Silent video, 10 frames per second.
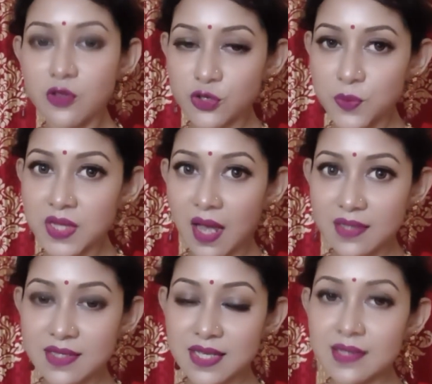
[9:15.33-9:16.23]
দশমী
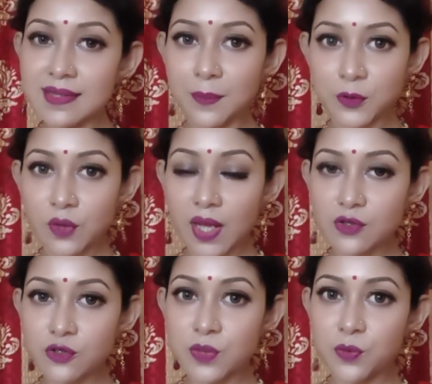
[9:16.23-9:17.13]
থাকছে তারপর তো
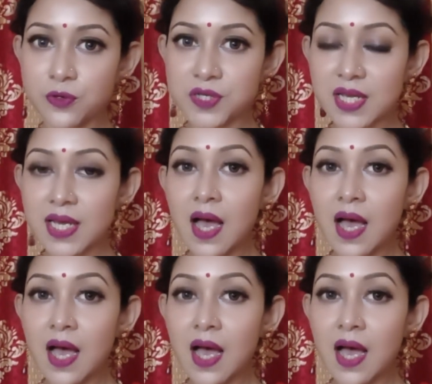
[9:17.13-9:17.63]
একাদশী পড়ছে